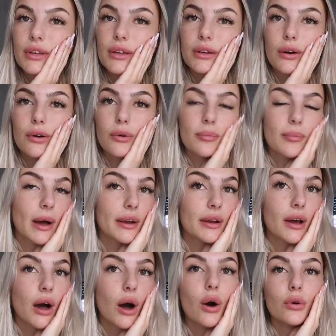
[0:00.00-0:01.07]
Genau,
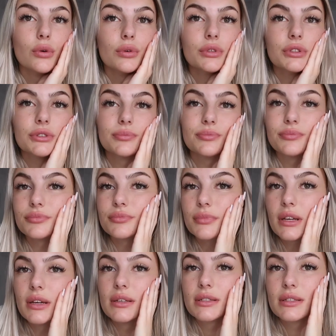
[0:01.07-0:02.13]
meine Haut
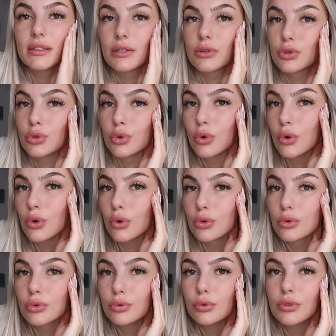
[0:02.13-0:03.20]
ist so
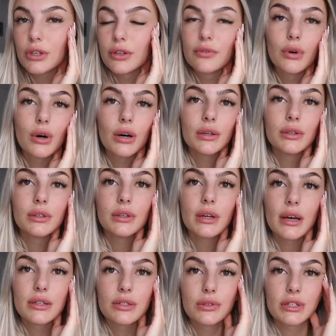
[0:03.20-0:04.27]
gut geworden.
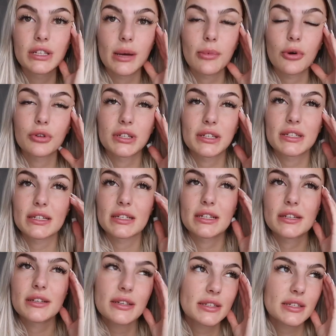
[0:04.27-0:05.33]
Also ich habe auch
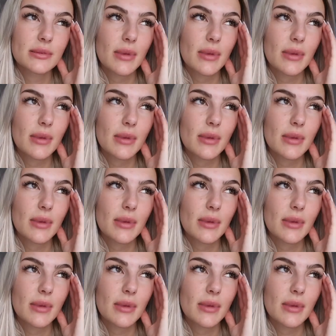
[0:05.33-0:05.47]
tatsächlich nichts